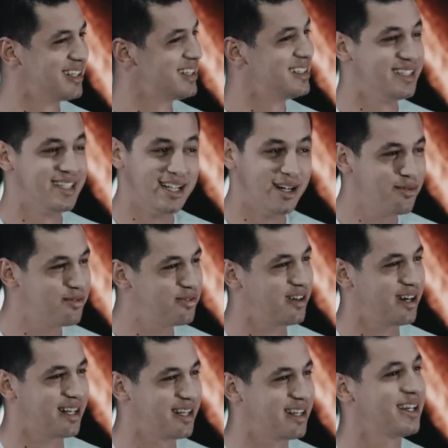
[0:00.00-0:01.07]
Não
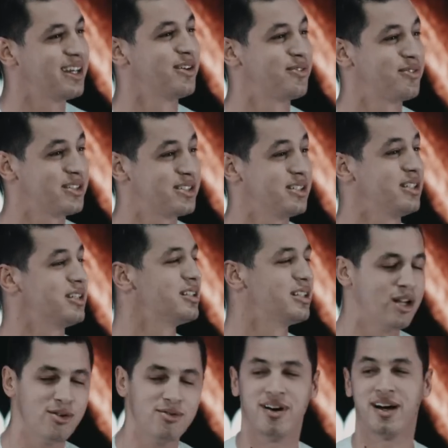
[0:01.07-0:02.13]
fala. Eu falei assim,
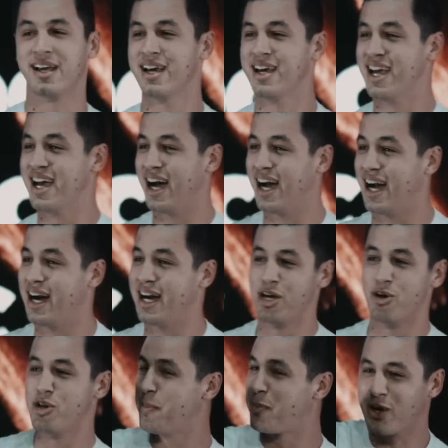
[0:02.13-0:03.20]
não vai.
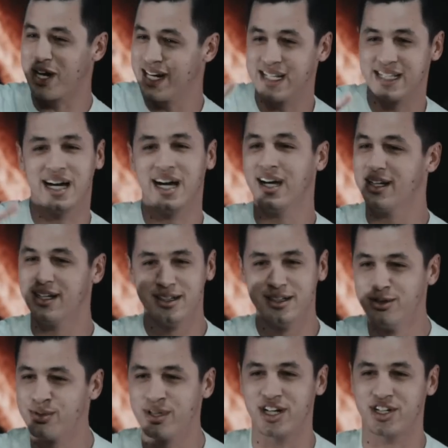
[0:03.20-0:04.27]
Eu ia para o Canadá,
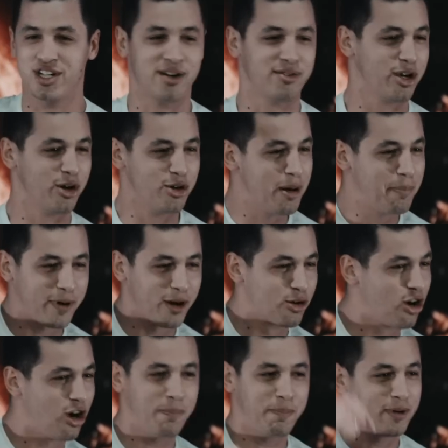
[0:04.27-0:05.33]
não deixava. Eu ia para a
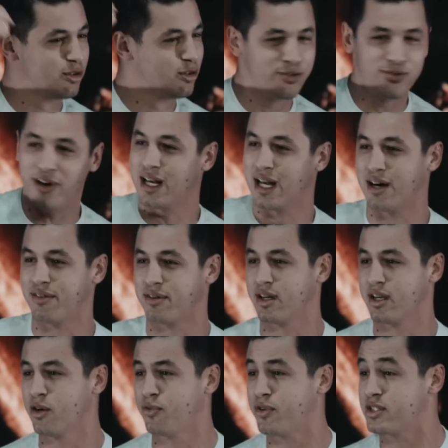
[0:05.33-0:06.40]
Europa, não falava.
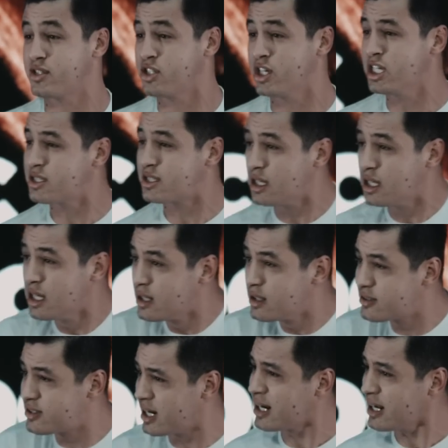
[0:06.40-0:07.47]
Eu falei assim, gente,
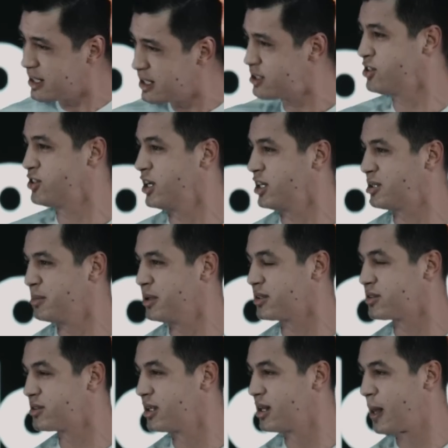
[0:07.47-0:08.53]
será que é desse jeito
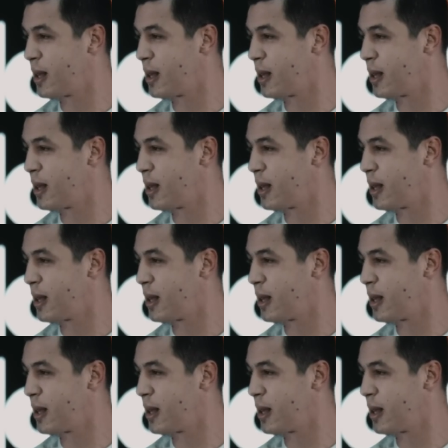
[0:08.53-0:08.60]
mesmo?